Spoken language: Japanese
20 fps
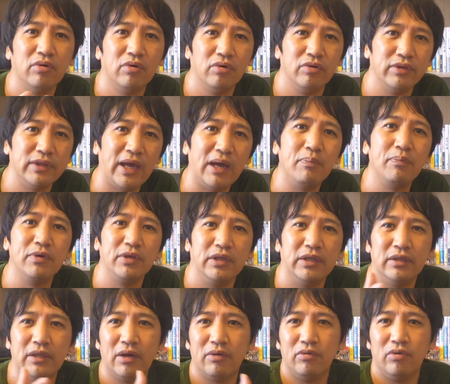こういった
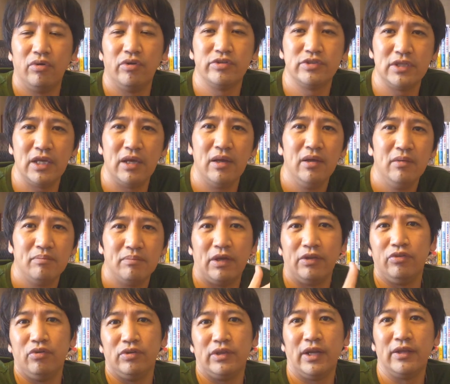アプリダウンロードして
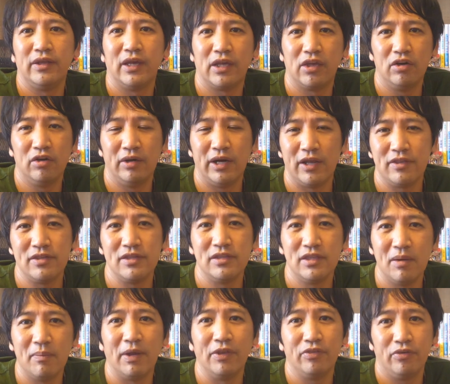待っといたらできるらしいん
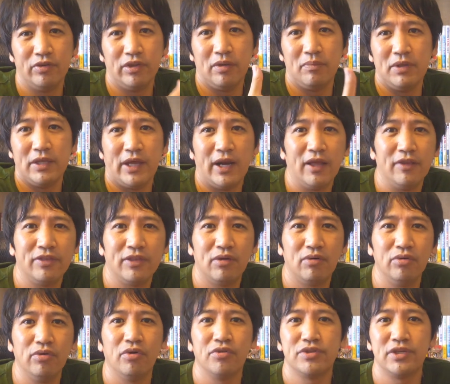で待っといてみたらっていう
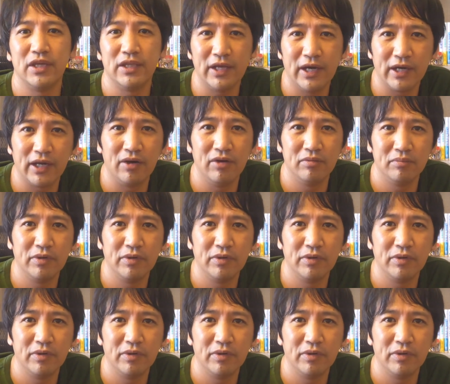ことを教えてあげる、